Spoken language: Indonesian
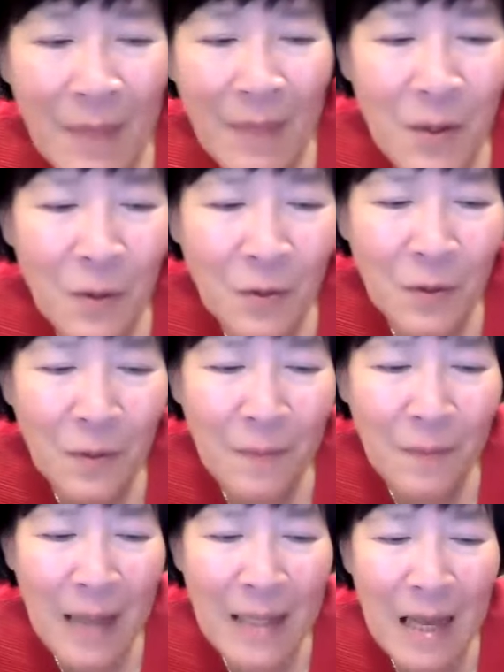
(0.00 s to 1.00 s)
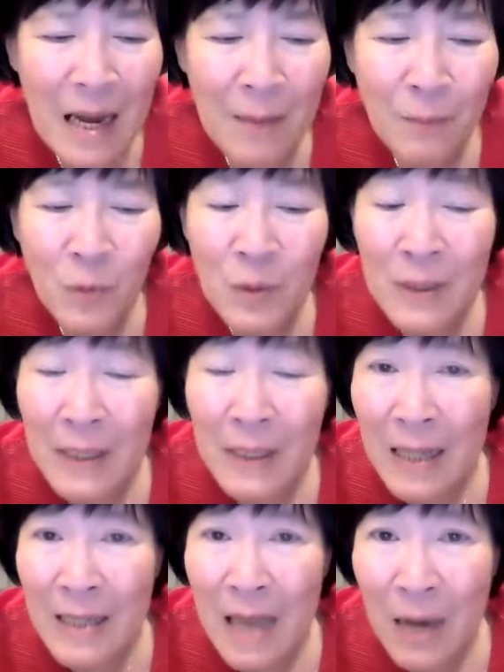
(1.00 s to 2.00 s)
Yusuf adalah
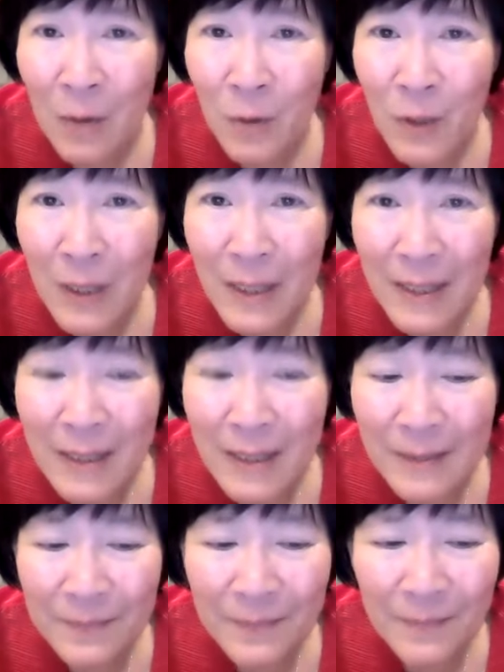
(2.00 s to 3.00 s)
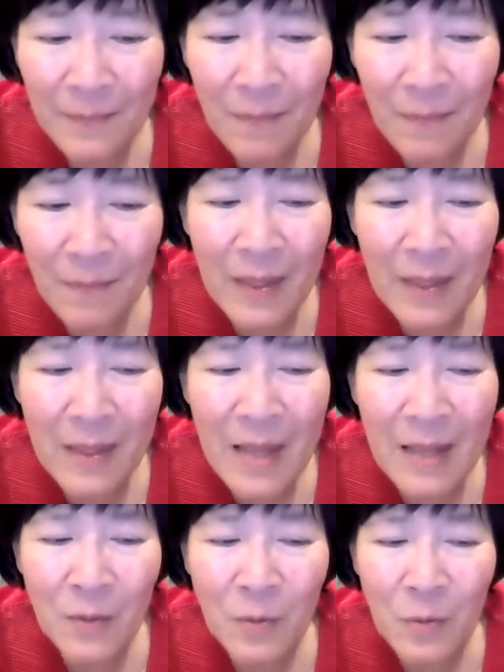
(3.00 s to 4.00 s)
putra Daud
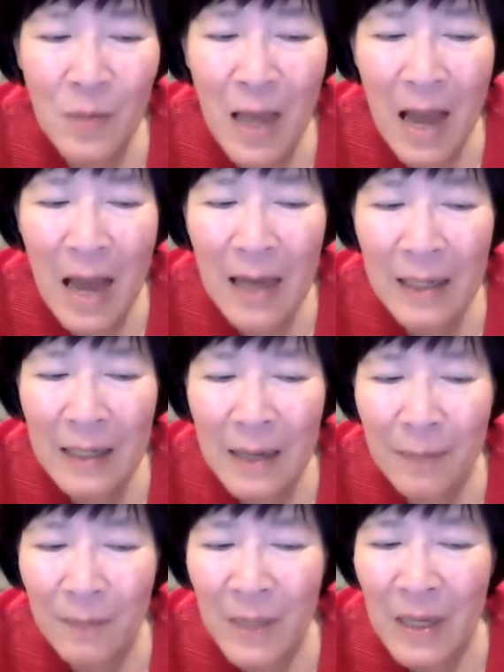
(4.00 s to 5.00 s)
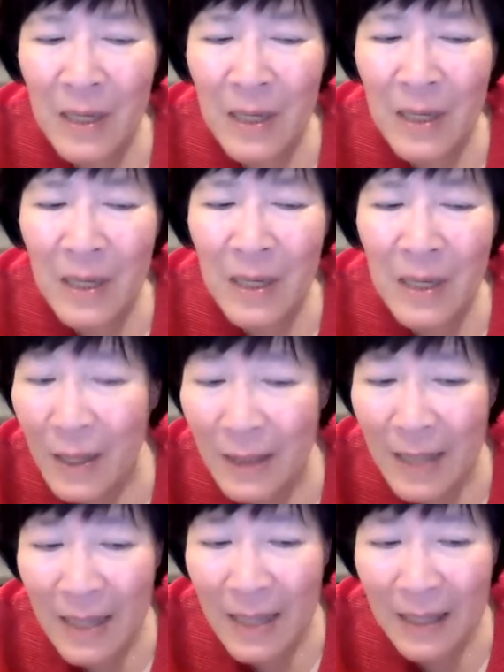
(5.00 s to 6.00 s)
dan sudah akrab dengan
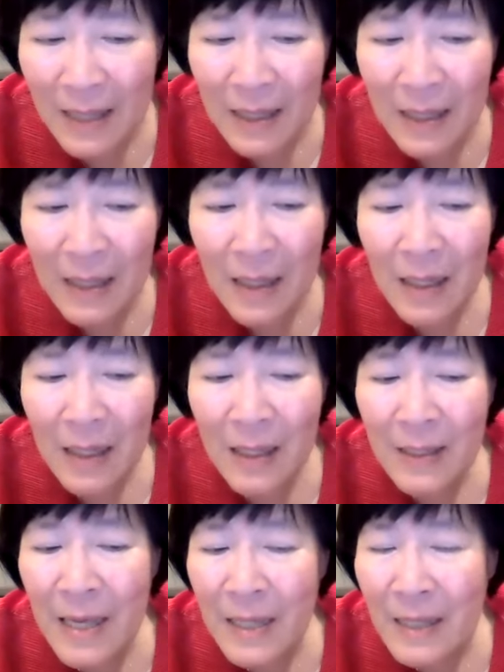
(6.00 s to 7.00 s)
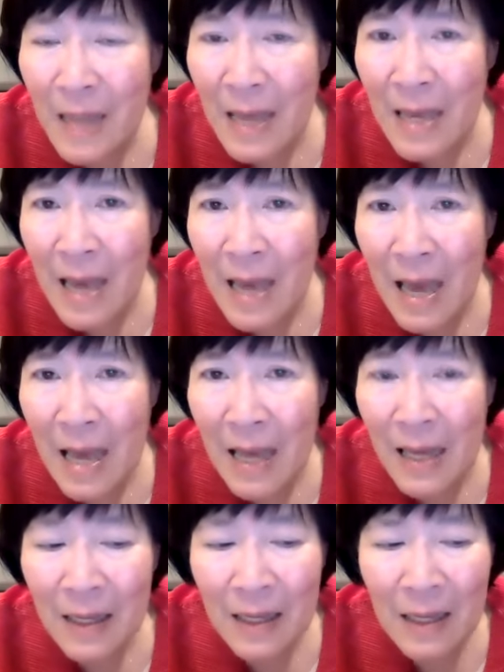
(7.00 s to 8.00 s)
nubuatan Yesaya
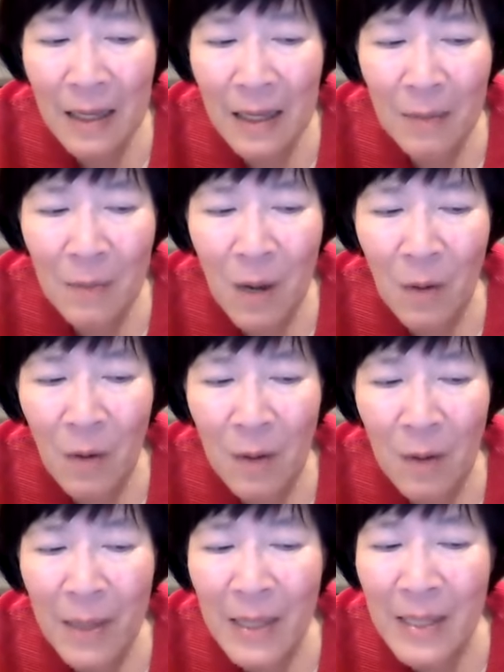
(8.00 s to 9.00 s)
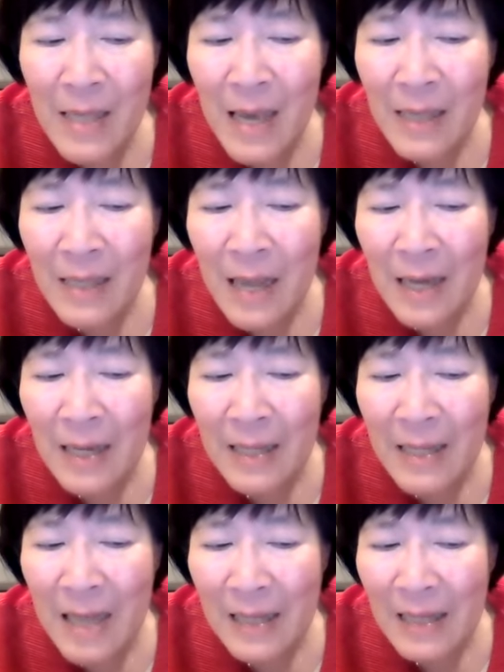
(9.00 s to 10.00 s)
bahwa Mesias
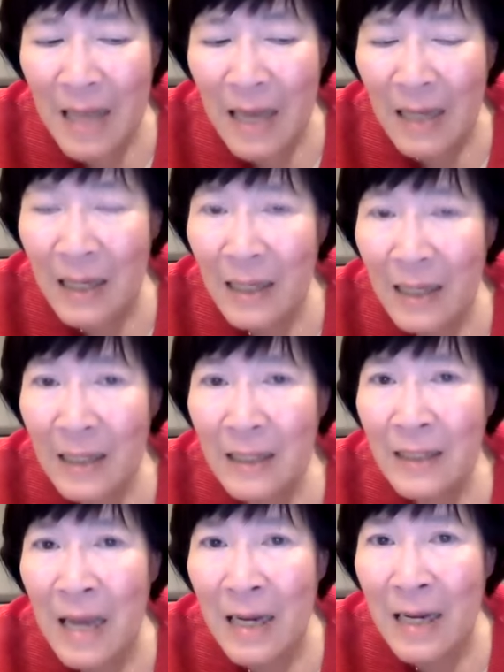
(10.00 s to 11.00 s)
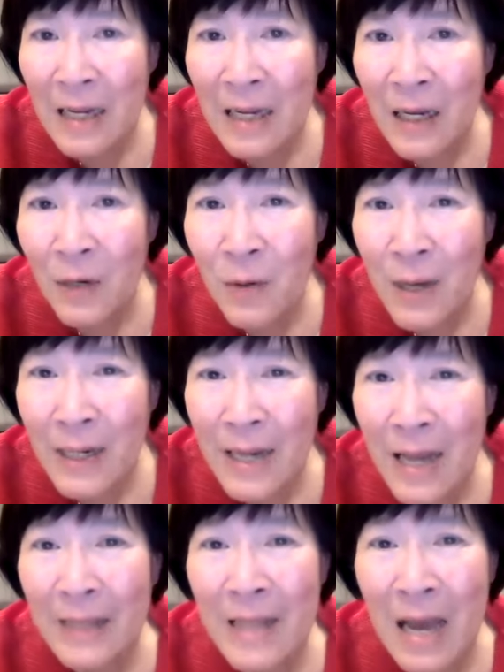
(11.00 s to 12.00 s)
akan datang dari
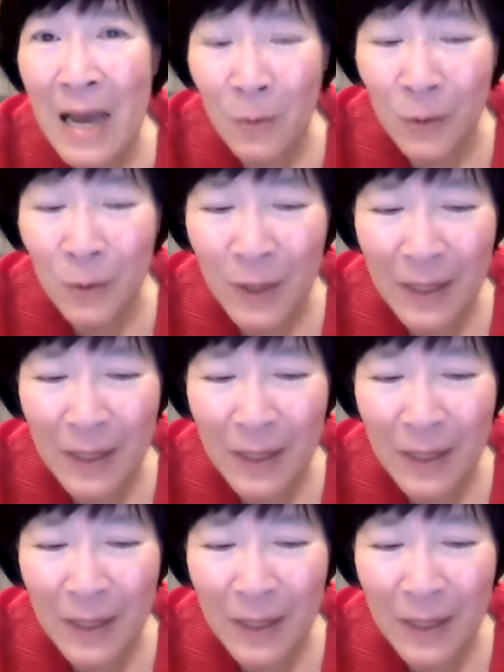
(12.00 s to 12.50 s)
keluarga Daud.